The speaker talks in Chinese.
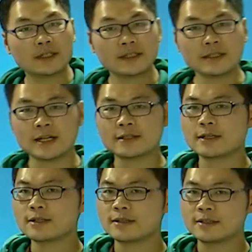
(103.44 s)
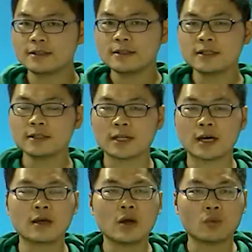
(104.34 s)
既然在上新课
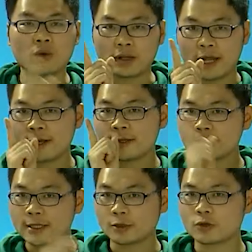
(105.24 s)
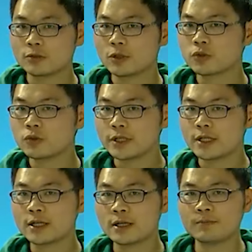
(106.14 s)
呢，我来就给同学们出
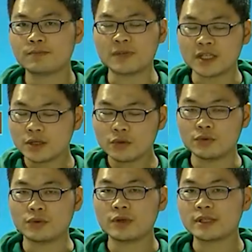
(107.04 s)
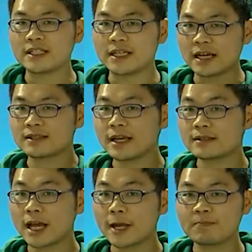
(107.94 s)
一个谜语，你来猜
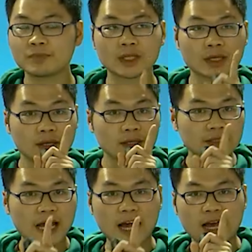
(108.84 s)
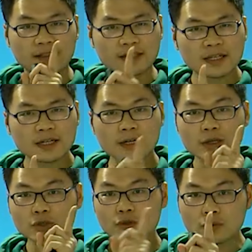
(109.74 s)
猜，打一个
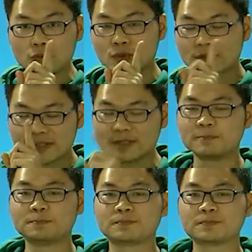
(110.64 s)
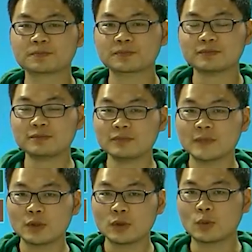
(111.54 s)
数字。
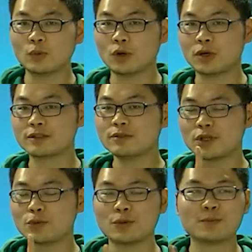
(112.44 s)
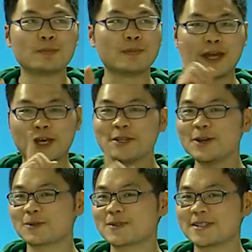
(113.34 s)
我这个谜语没
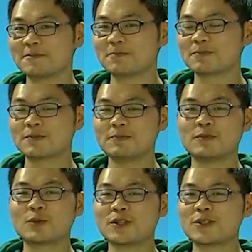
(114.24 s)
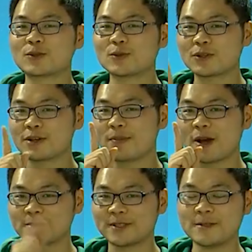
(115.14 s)
有字，嗯，我就做一个
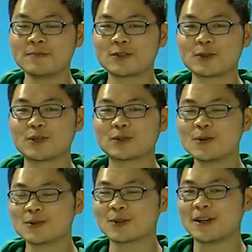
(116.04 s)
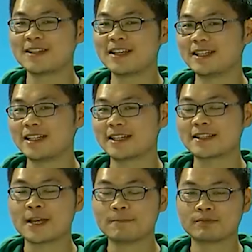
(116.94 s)
表情，做一个动作，你来
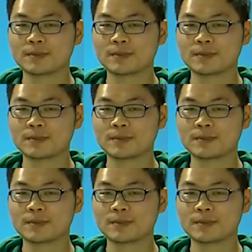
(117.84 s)
猜。